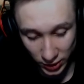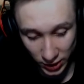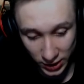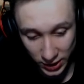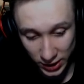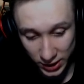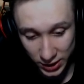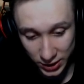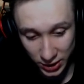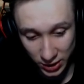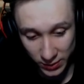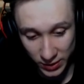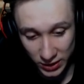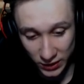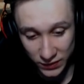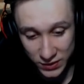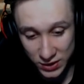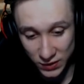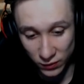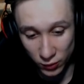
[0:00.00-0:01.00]
Охренеть, ребята,
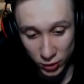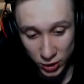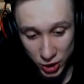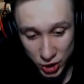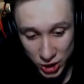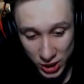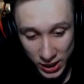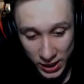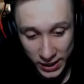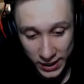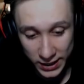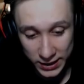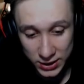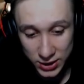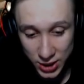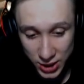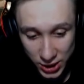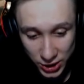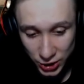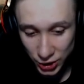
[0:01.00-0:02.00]
всего лишь
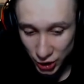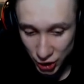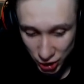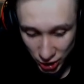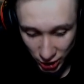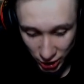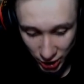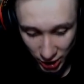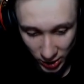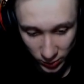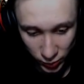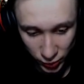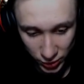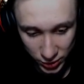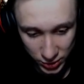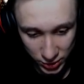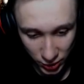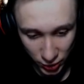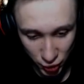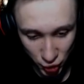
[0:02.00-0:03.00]
три тычки
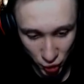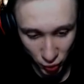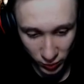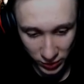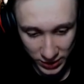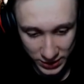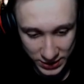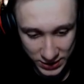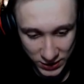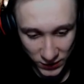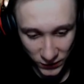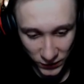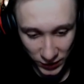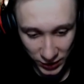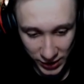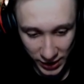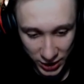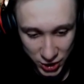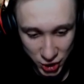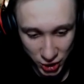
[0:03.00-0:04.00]
требуется, чтобы
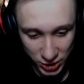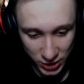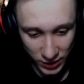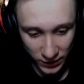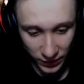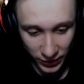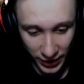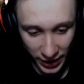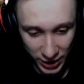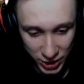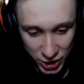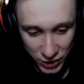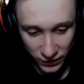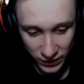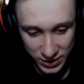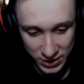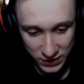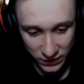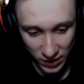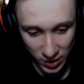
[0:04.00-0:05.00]
зафигачить нашего
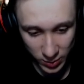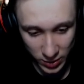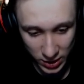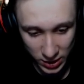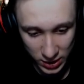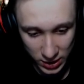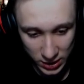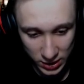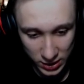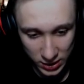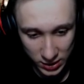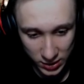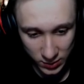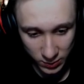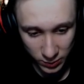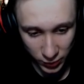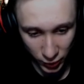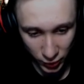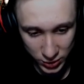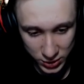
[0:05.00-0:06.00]
с вами
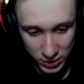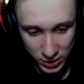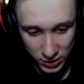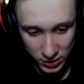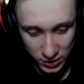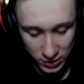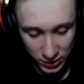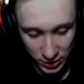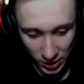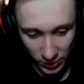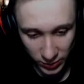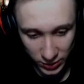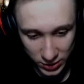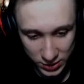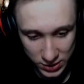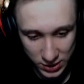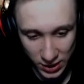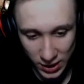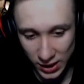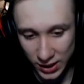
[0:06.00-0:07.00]

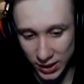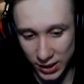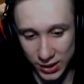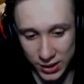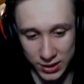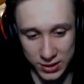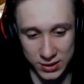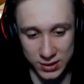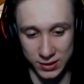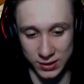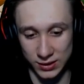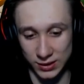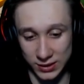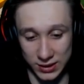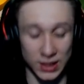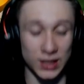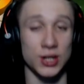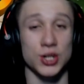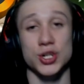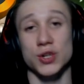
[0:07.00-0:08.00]
просто-напросто. Охренеть.
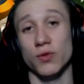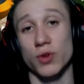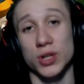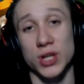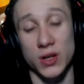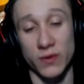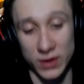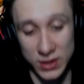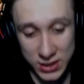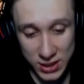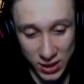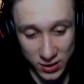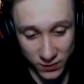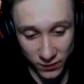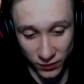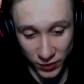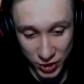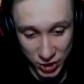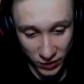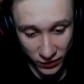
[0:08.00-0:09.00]
Еле живой дровосек
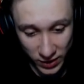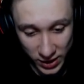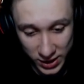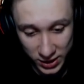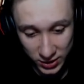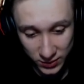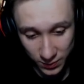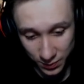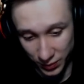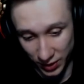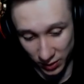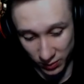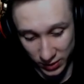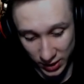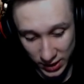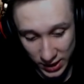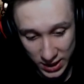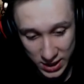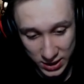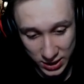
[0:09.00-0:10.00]
выживает,
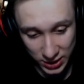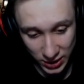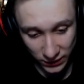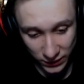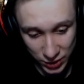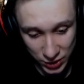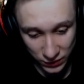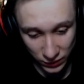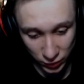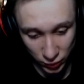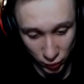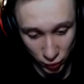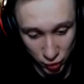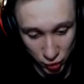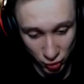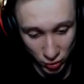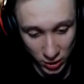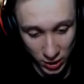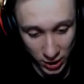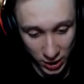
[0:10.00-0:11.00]
прибегает и навешивает
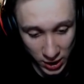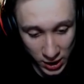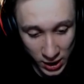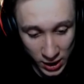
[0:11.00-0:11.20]
кучу лилей.